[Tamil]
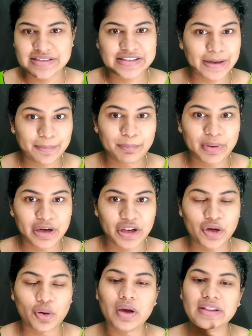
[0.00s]
ஸ்க்ரப்
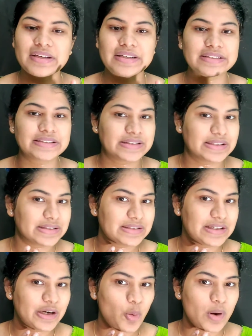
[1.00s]
பண்ணிடணும் அதுக்கடுத்து
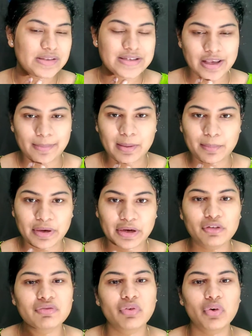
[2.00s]
தேர்டு ஒன் ஸ்டீமிங்
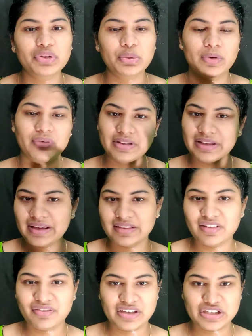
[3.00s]
பண்ணிடணும் ஃபோர்த்து ஒன் வந்து
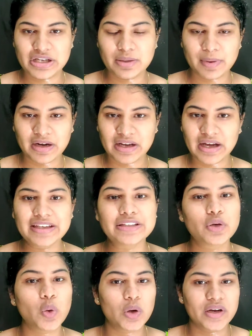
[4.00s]
இந்த ஃபேஷியல் பண்ணுங்கள்
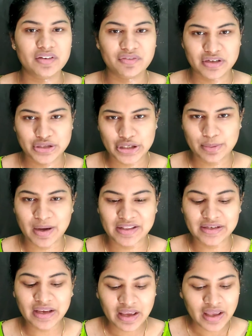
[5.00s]
இது கோல்டன் ஃபேஷியல்
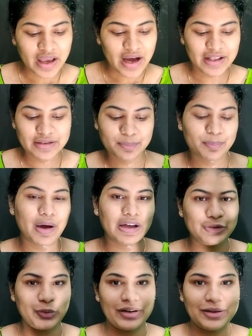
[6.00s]
மாதிரி அது
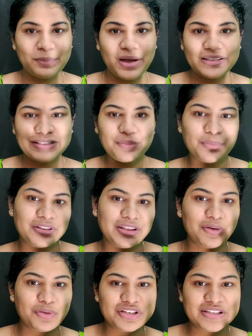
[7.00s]
பார்த்தோன்னே
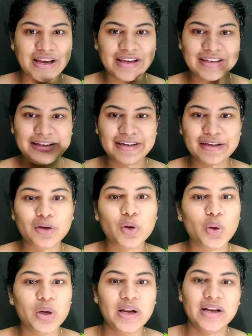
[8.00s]
பார்த்தம்போதே ஒரு ஷைனிங் அடிக்கும்
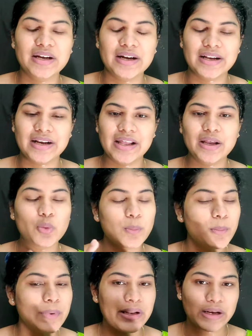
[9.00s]
கோல்டன் கலரில்
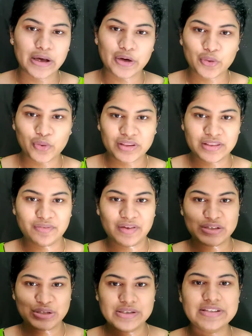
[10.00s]
ரொம்ப நல்லாயிருக்கும் இந்த
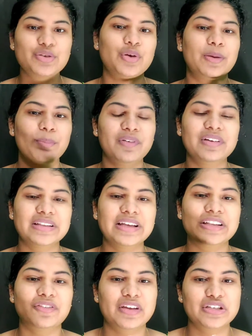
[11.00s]
ஃபேஷியல் ஸோ இப்போ வந்து
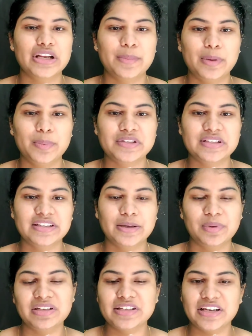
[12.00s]
அந்த ஃபேஷியல் எப்படி பண்ணுறது
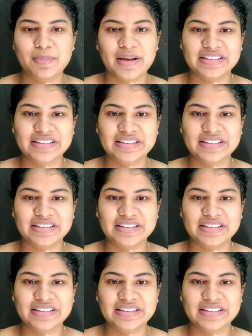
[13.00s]
அப்படின்னு சொல்லி